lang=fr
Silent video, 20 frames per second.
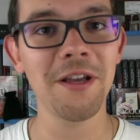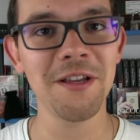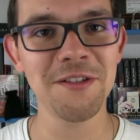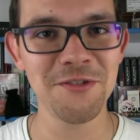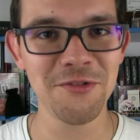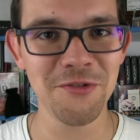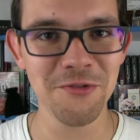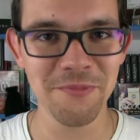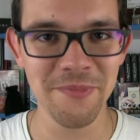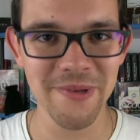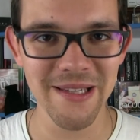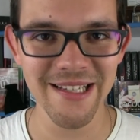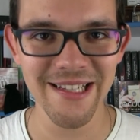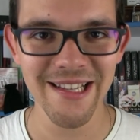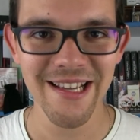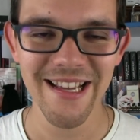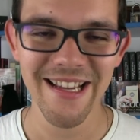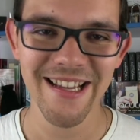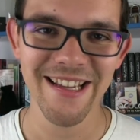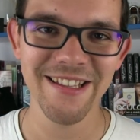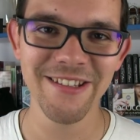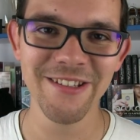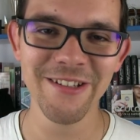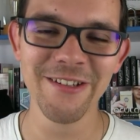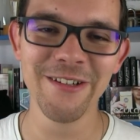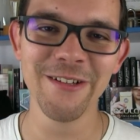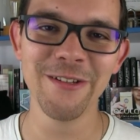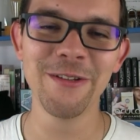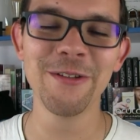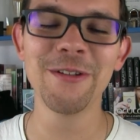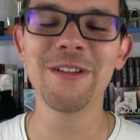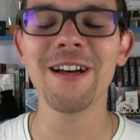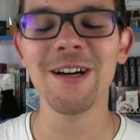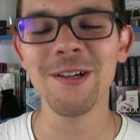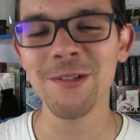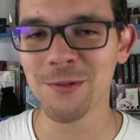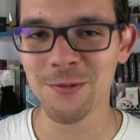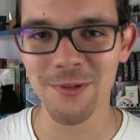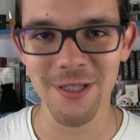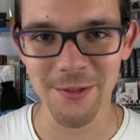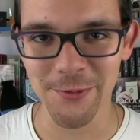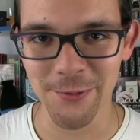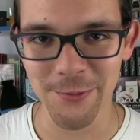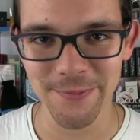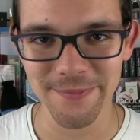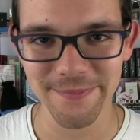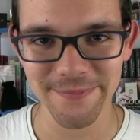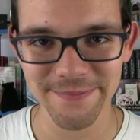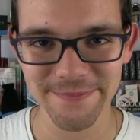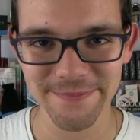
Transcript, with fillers: résumé de Tarantula 2.